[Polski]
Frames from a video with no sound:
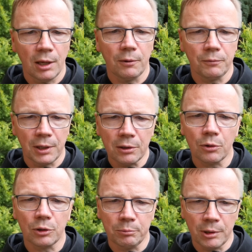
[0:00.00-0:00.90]
W
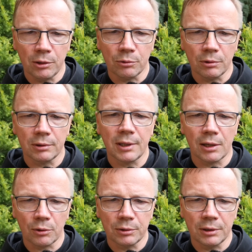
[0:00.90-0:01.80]
Jego imieniu
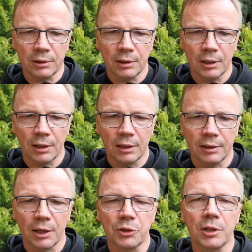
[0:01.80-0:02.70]
narody
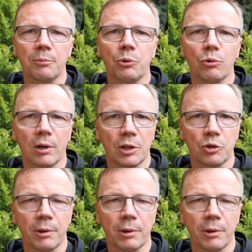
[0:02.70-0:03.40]
nadzieję pokładać